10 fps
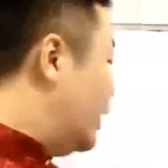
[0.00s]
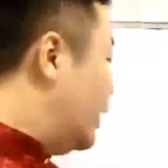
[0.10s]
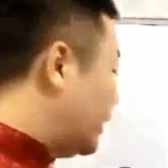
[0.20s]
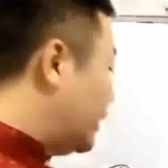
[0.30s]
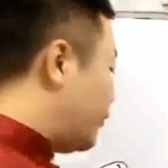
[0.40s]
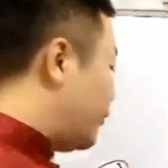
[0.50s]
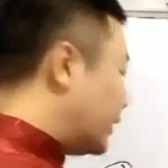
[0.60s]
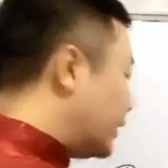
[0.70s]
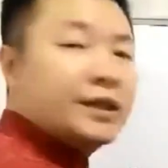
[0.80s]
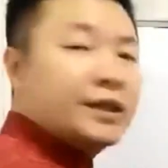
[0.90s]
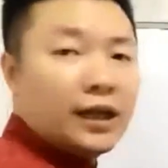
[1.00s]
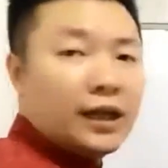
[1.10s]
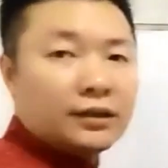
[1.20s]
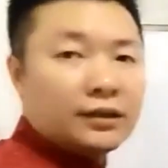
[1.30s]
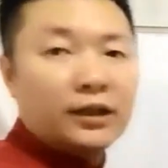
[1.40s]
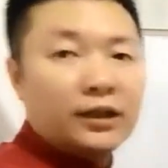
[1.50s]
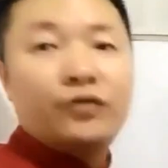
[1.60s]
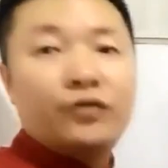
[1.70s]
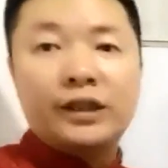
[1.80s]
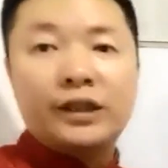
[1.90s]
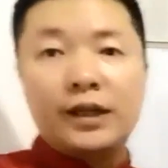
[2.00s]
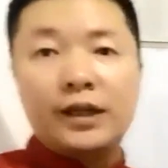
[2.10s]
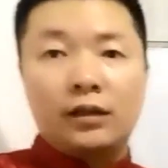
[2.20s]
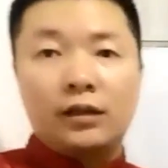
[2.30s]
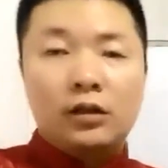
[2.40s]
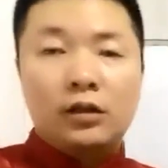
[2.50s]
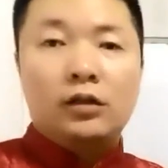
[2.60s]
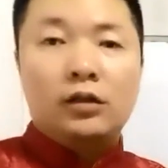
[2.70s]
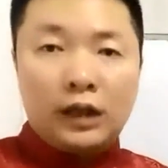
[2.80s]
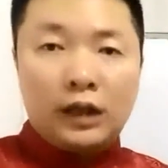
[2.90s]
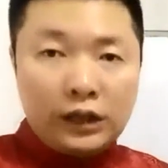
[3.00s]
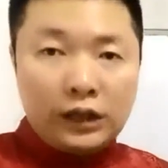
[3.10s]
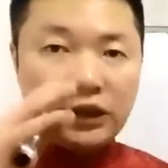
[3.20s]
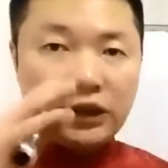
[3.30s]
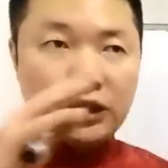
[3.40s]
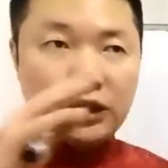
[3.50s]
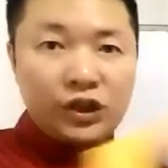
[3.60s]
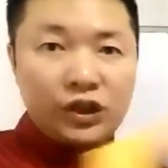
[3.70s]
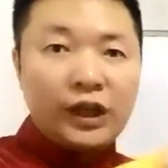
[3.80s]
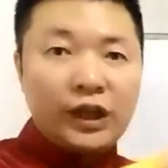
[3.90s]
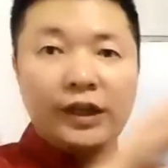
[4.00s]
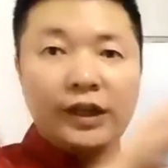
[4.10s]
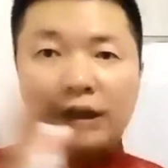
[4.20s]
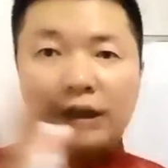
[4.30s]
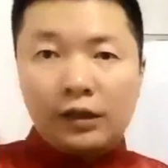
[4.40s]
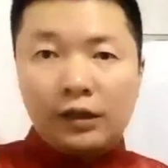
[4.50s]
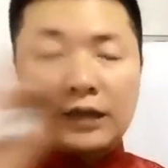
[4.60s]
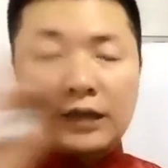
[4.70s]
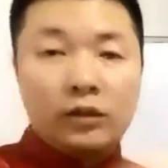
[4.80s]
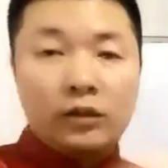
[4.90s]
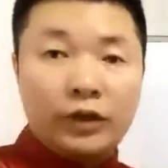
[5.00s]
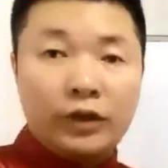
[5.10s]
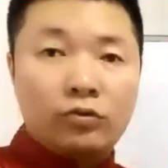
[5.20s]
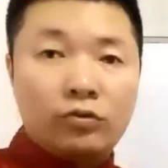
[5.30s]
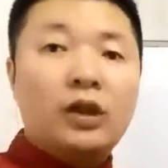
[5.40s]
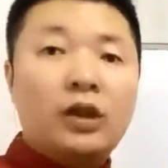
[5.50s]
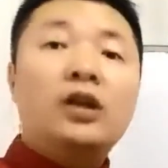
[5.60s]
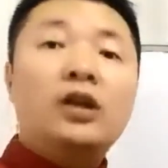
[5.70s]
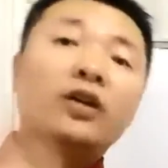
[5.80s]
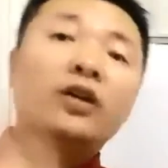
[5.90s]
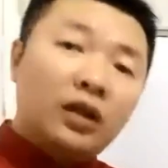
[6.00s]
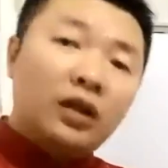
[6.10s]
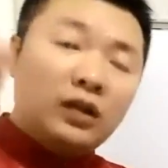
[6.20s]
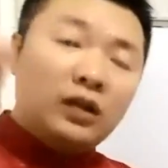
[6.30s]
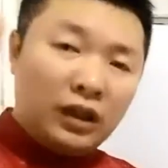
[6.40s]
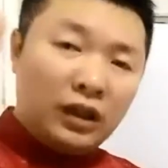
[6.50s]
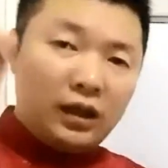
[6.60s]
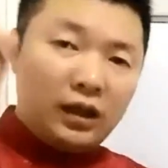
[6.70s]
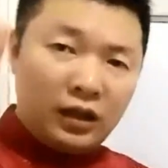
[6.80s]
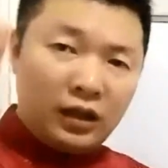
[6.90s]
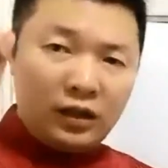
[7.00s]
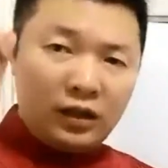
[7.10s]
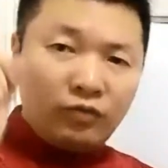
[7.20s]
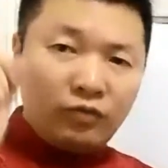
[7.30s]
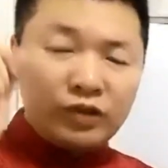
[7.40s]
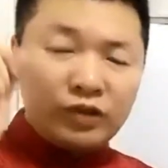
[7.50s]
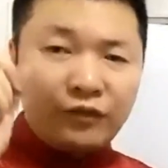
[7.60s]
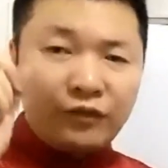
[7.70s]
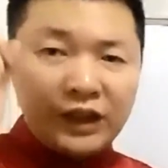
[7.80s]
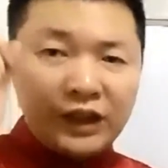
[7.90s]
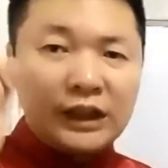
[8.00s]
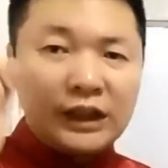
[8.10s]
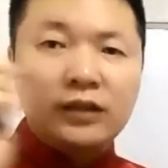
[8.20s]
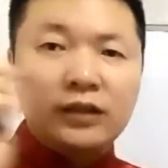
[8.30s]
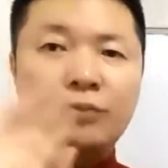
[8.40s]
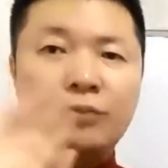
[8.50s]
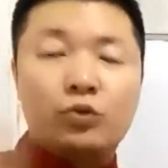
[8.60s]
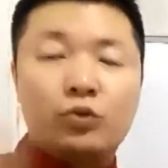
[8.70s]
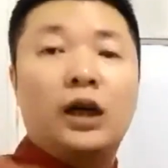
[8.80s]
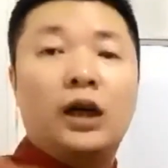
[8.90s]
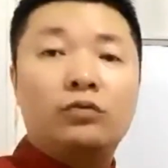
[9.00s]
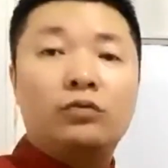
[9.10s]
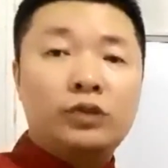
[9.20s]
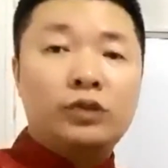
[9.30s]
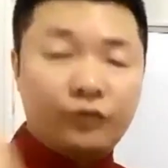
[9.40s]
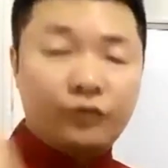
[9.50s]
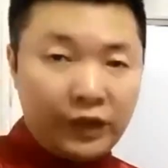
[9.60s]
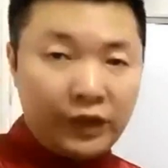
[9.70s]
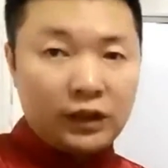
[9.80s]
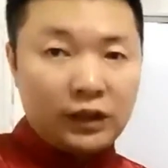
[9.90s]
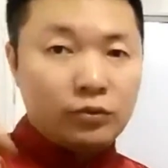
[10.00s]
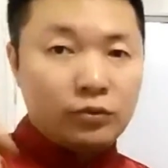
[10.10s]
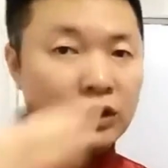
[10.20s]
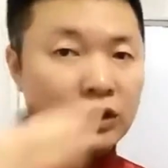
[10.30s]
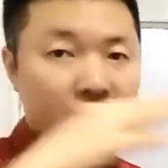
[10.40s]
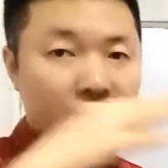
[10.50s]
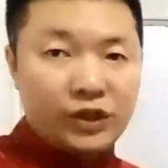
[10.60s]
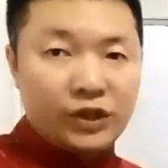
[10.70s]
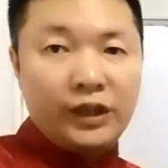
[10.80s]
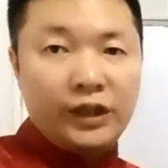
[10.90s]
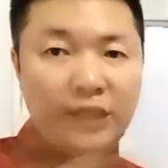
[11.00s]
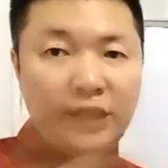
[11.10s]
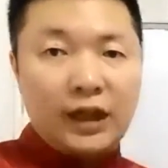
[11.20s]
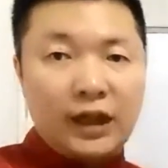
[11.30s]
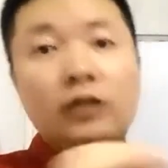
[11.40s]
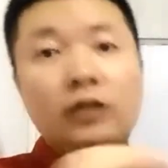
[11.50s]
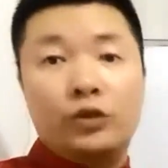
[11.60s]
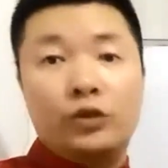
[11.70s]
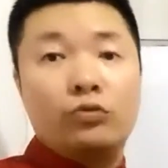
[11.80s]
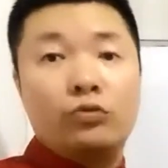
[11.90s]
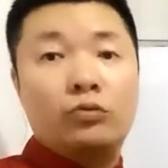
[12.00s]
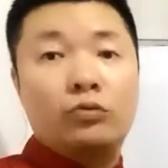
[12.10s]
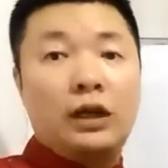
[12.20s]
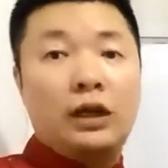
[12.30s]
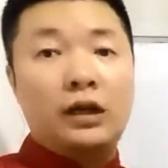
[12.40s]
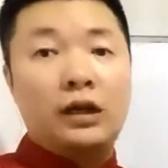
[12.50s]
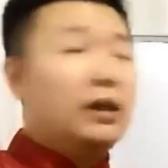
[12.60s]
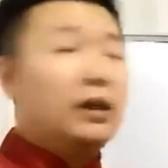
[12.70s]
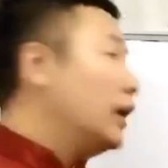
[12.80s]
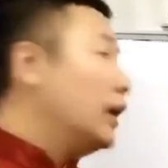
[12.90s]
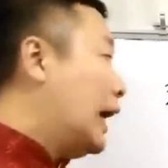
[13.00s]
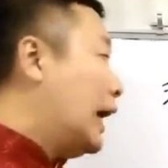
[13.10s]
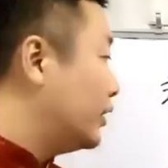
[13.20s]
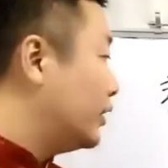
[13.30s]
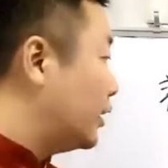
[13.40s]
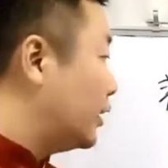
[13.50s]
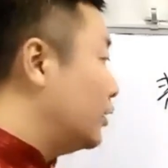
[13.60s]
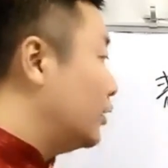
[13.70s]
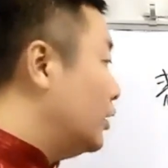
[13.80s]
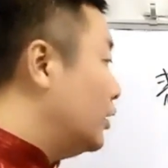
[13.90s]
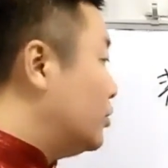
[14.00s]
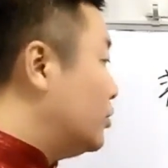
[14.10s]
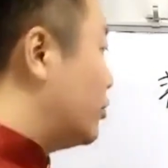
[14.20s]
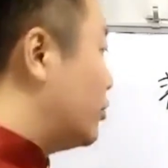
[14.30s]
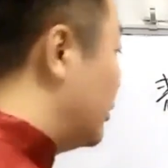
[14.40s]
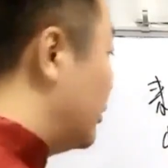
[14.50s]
这个房间上，在这个房间上，以你视线内看到的为主。呃，无线飞机看到的不算啊，无线飞机看到不算，以你视线内看到的为主。还有一个就是说，